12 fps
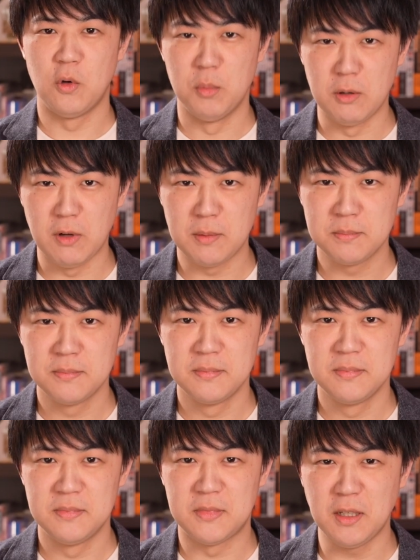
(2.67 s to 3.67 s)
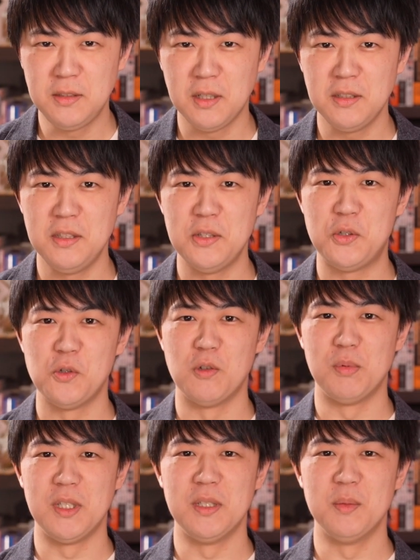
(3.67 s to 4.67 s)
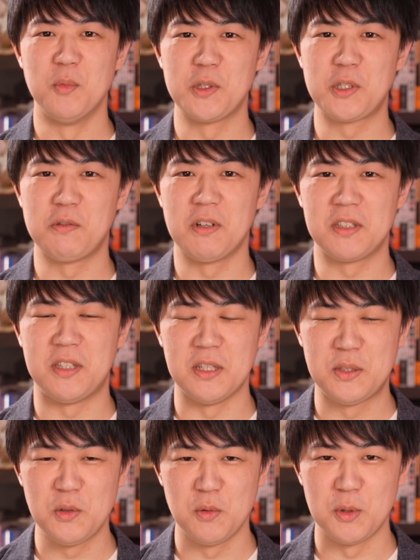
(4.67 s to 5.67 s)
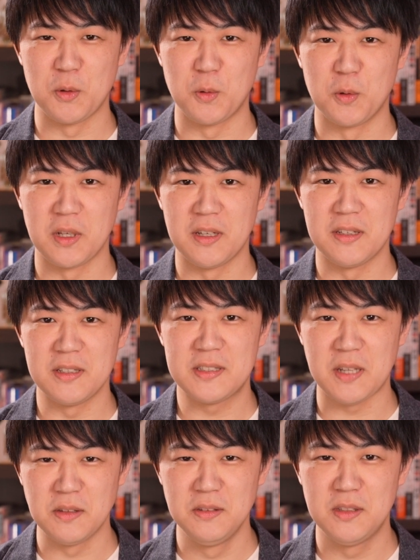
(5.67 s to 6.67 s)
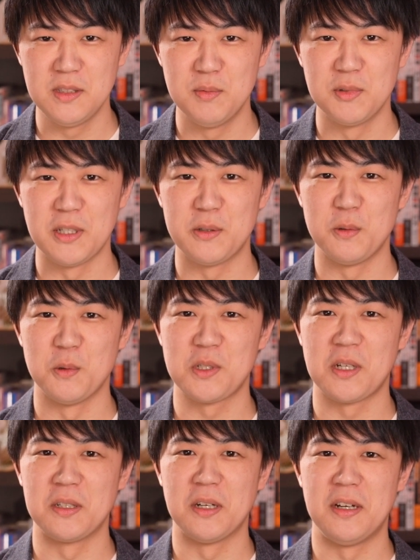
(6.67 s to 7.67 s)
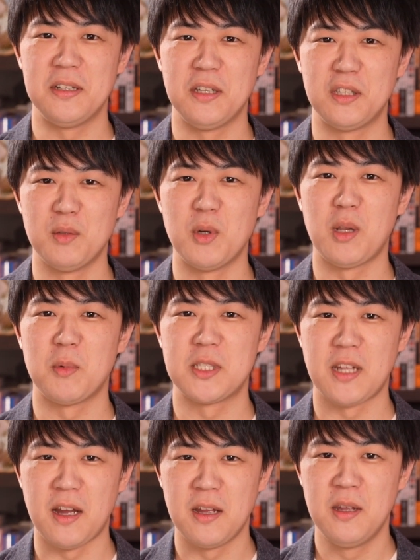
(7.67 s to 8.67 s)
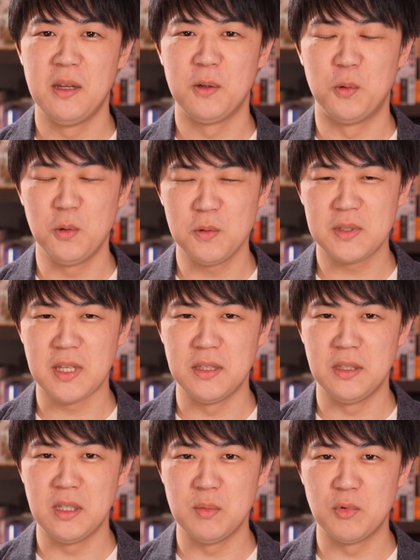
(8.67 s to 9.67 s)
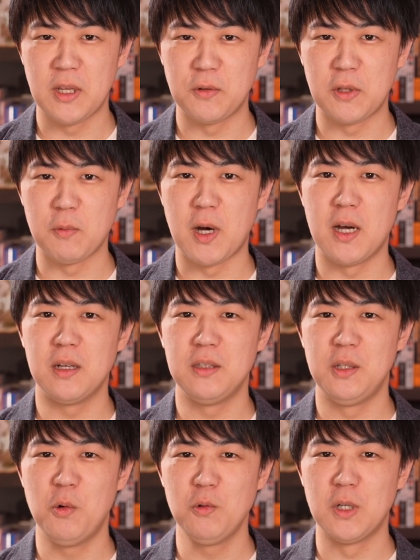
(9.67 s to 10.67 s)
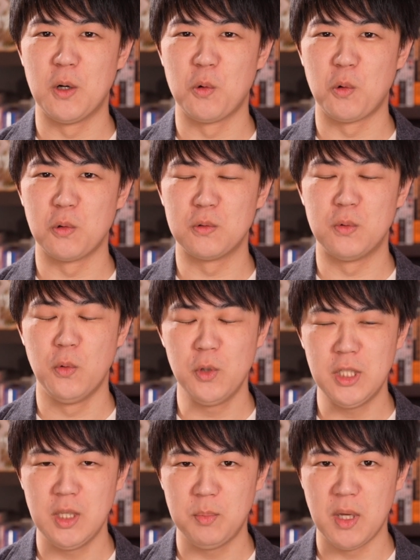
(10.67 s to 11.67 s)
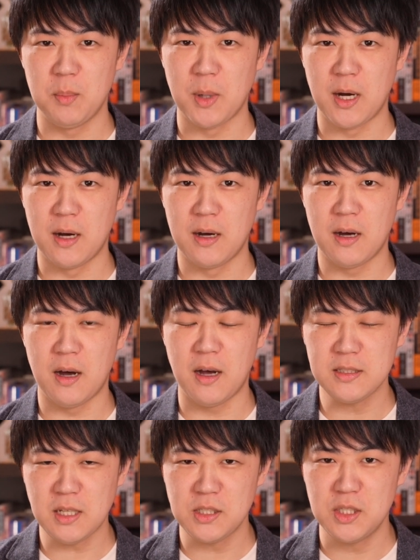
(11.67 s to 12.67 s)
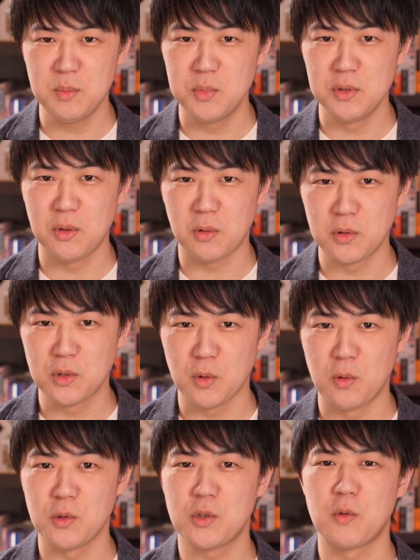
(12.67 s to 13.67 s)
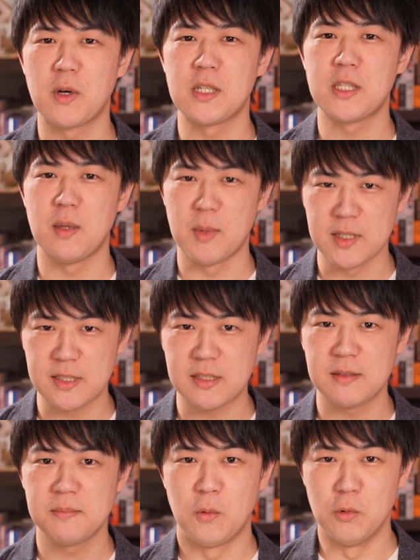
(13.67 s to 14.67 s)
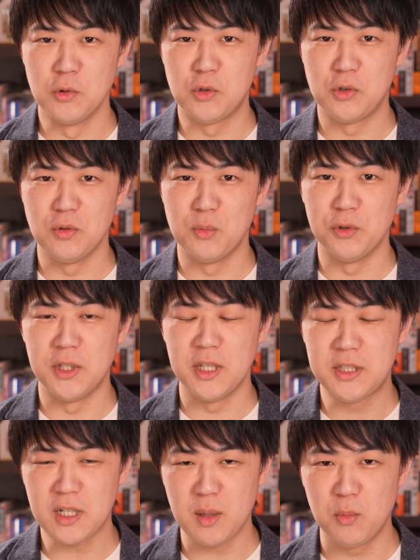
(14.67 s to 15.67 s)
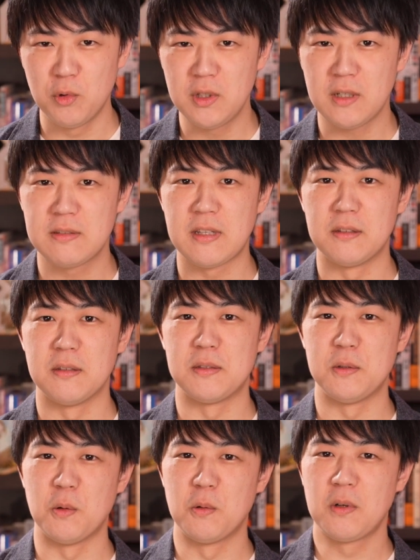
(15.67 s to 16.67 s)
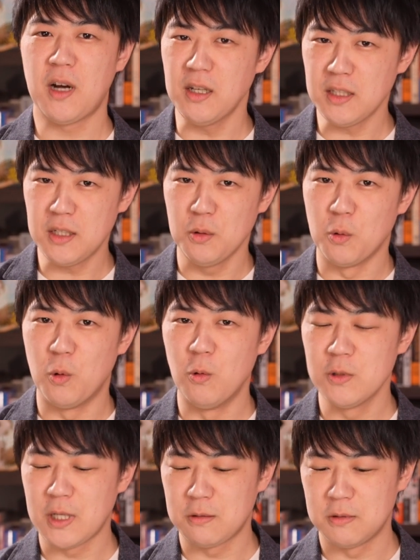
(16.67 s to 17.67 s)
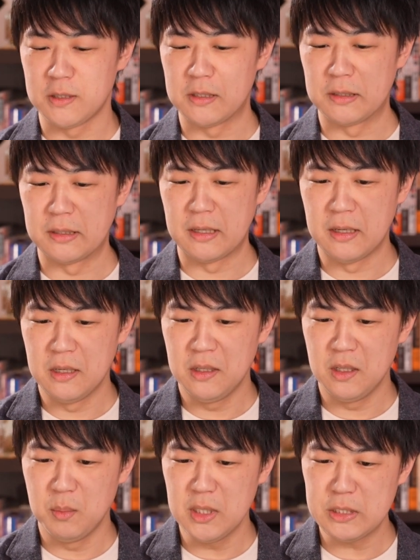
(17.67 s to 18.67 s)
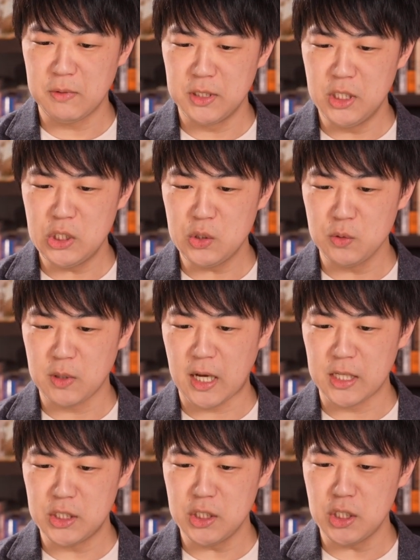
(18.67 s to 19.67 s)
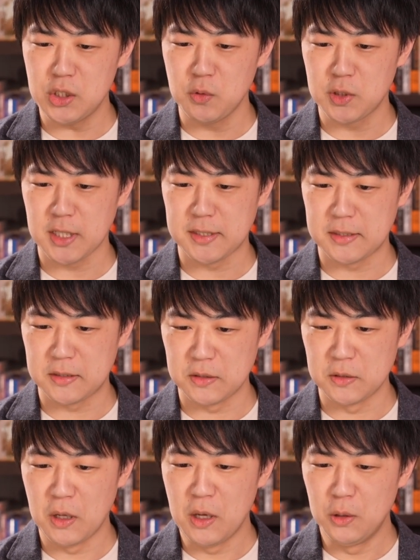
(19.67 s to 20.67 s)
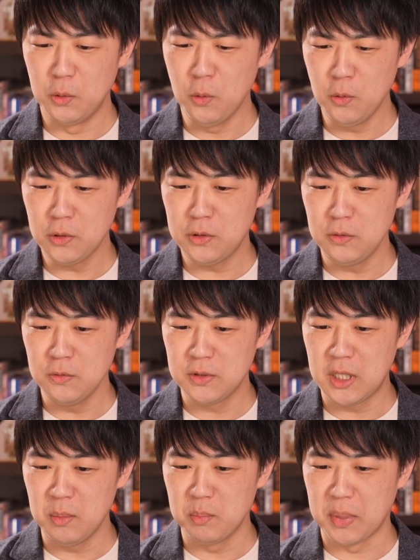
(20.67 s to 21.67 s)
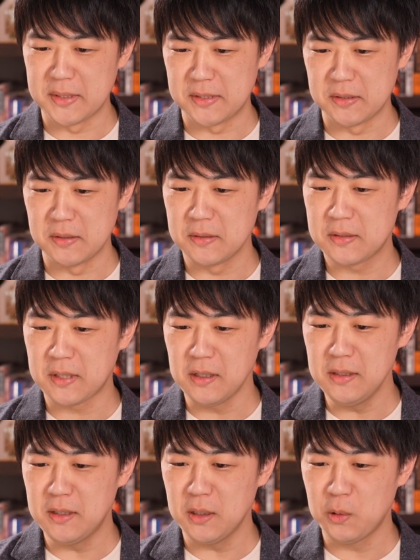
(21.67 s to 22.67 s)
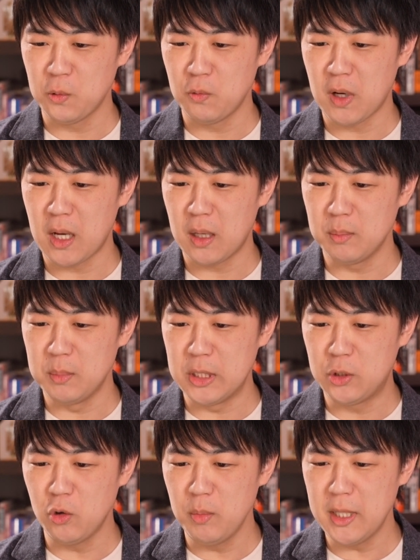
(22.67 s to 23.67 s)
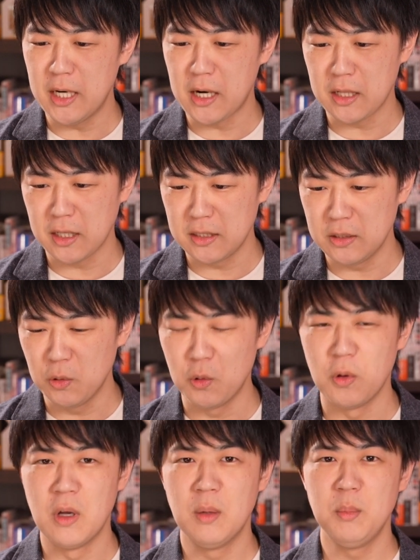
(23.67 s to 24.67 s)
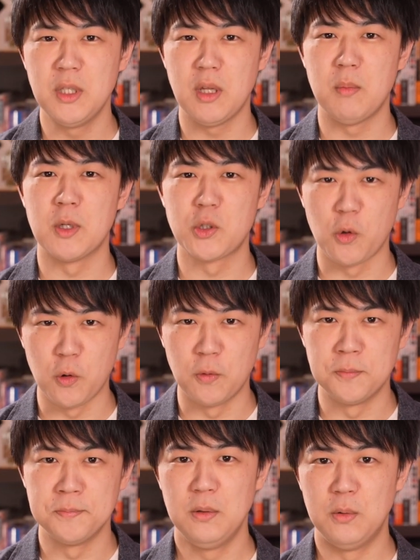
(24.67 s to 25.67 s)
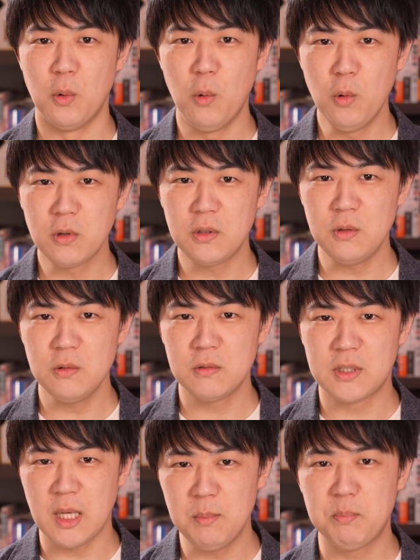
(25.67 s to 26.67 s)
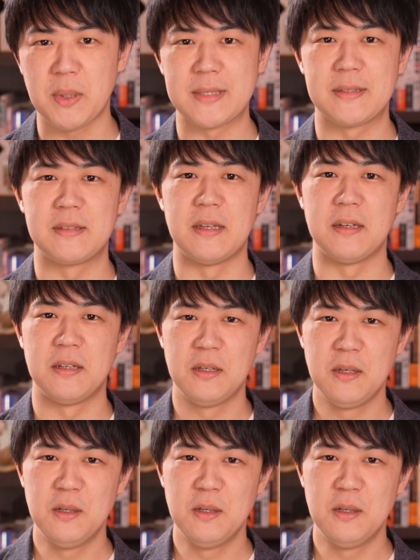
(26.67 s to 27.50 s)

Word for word: こんばんは。大体日曜日もしくは月曜日の恒例サンデーブレイクのお時間がやってまいりました。このサンデーブレイクでは日本が誇るクオリティペーパー朝日新聞の論調を紹介しています。今週もネタが盛りだくさんですよ。かなりの豊作でしたね。まずは28日の社説老朽原発再稼働は認められないを見てみましょう。老朽原発って